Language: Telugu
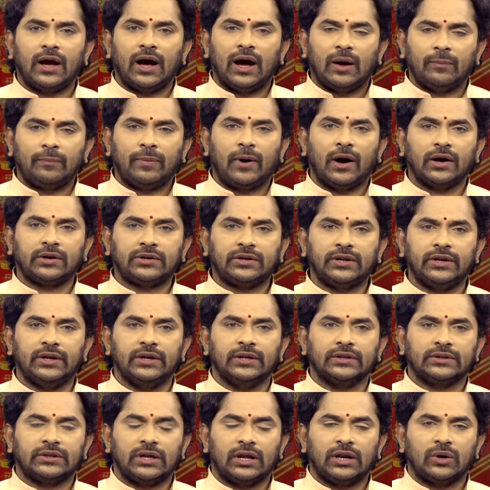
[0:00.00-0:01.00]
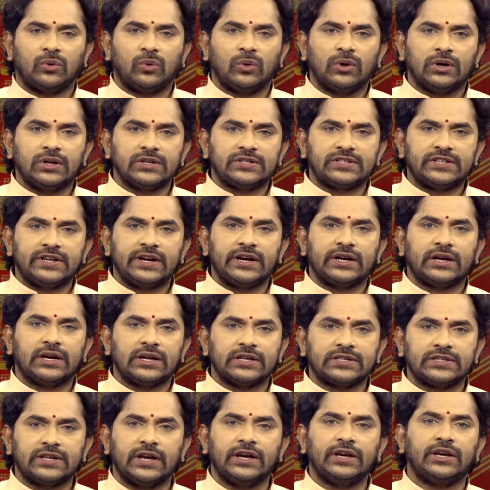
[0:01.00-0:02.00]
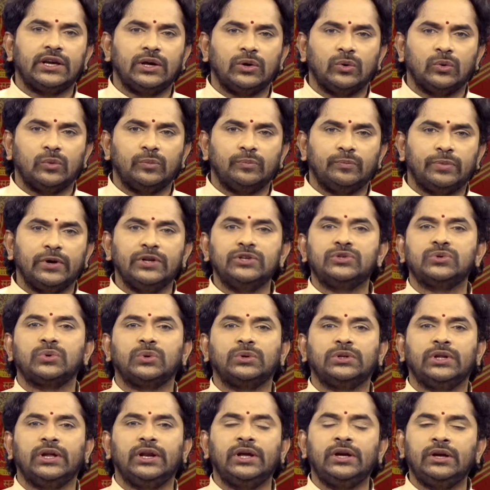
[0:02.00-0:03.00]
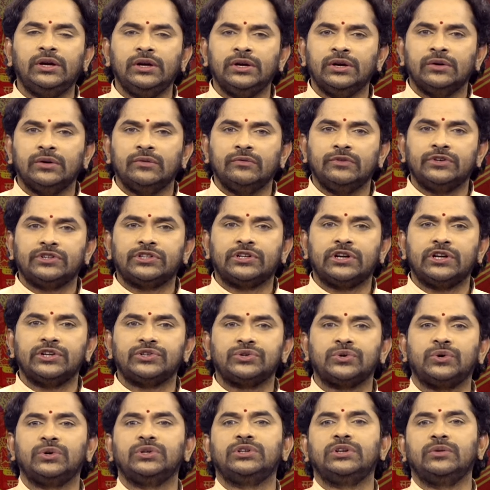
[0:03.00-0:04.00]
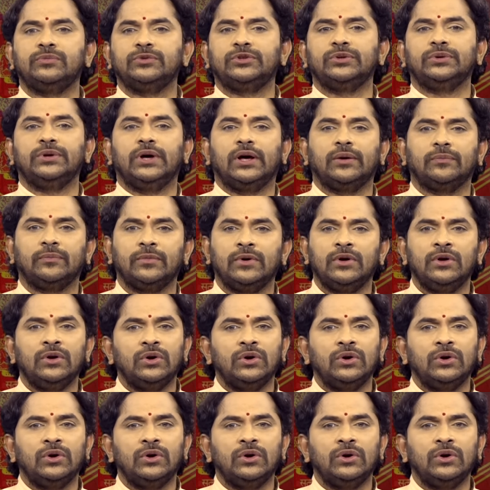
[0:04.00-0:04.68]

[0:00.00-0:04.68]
ఆ పార్టీ తనకున్న సీట్ల సంఖ్యను పెంచుకుందని విశ్లేషకులు చెబుతున్నారు